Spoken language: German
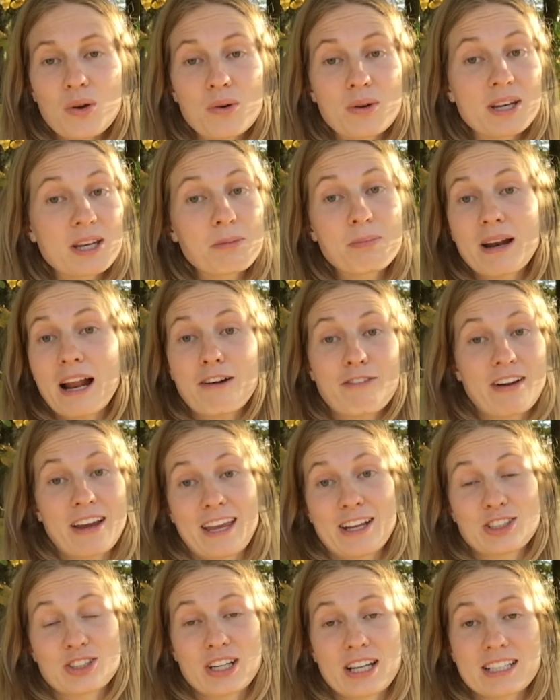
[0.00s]
Und ich bin einfach
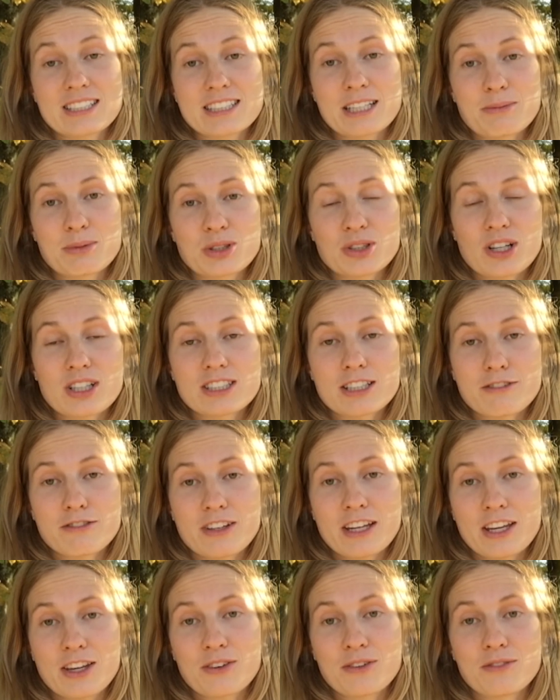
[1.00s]
jetzt schon extrem stolz auf
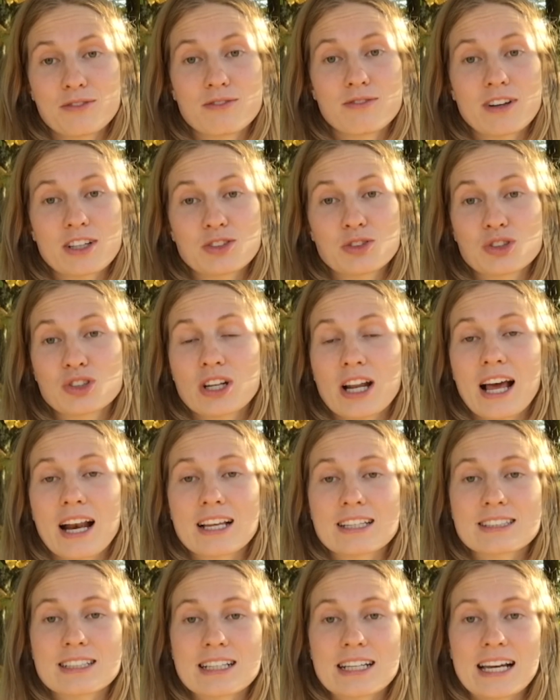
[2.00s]
dich und was du schon
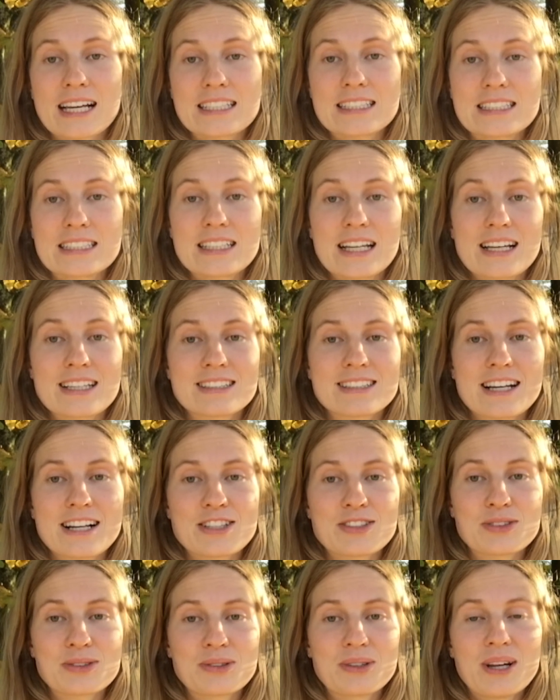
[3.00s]
alles geleistet hast.
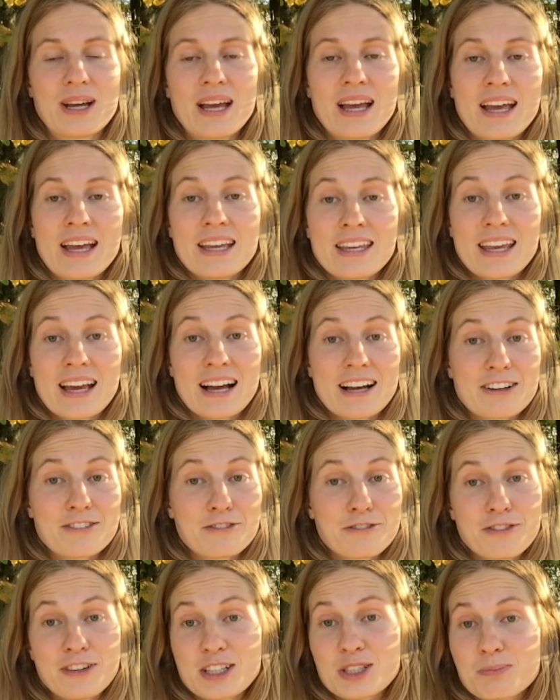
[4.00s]
Also ja,
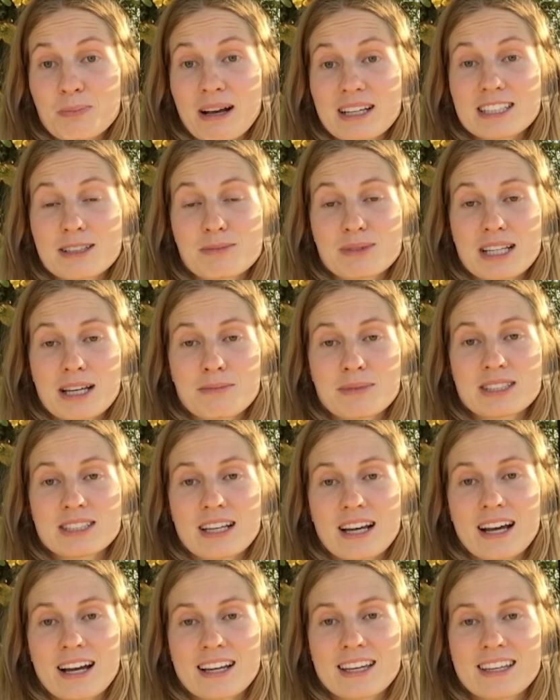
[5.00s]
viel Spaß am
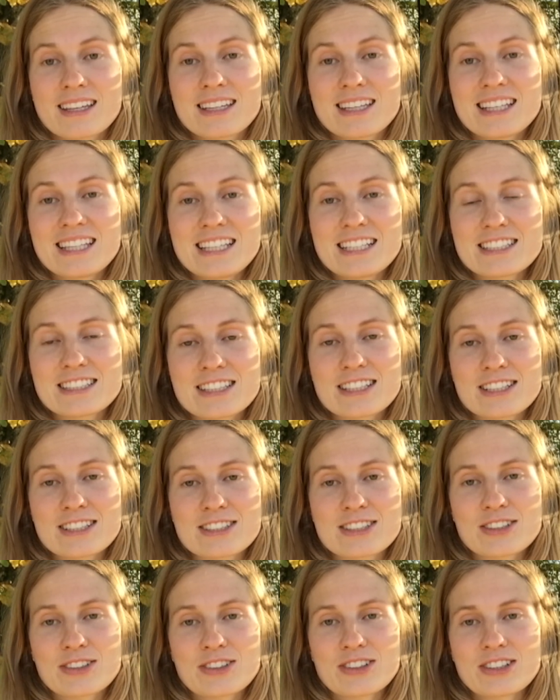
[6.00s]
Samstag, genieße
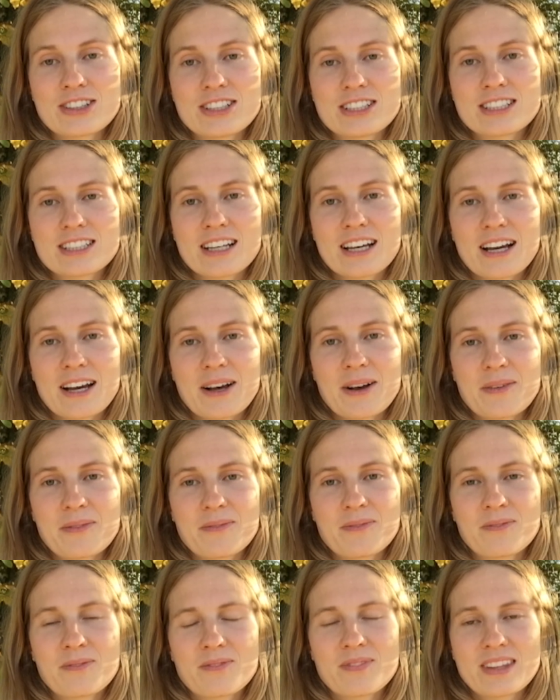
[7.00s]
es und
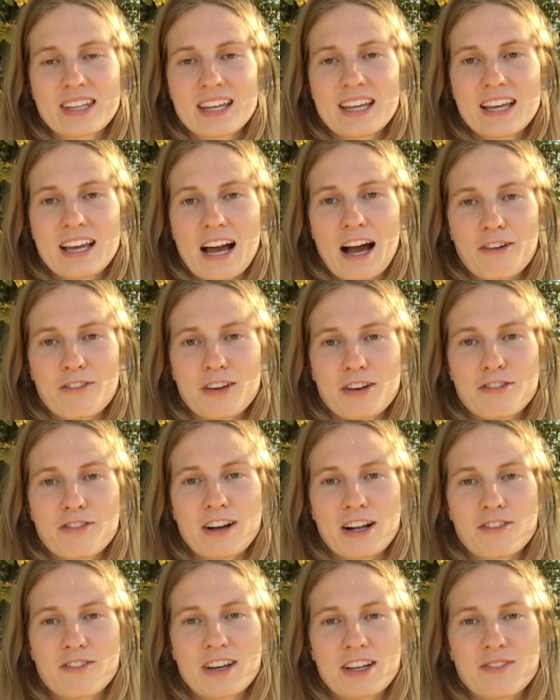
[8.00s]
ähm, auf jeden
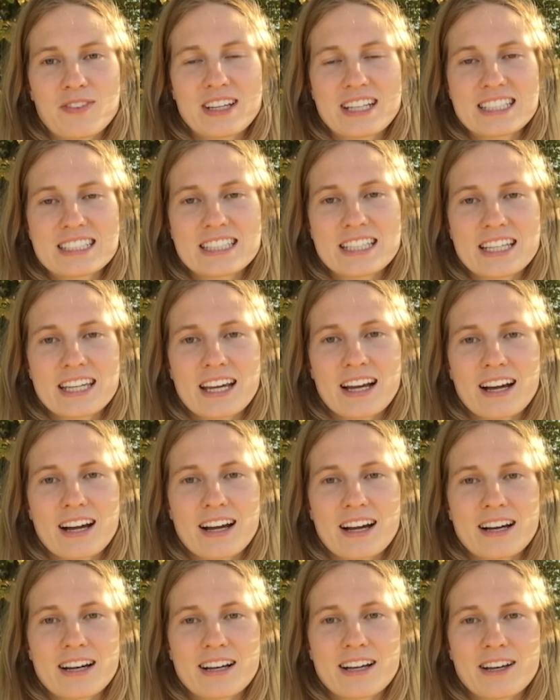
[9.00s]
Fall werden wir dich sicher
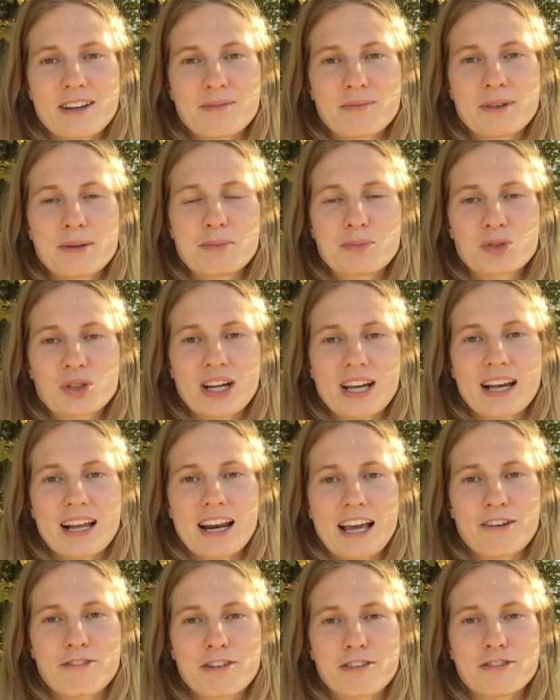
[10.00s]
ähm, im Tracker live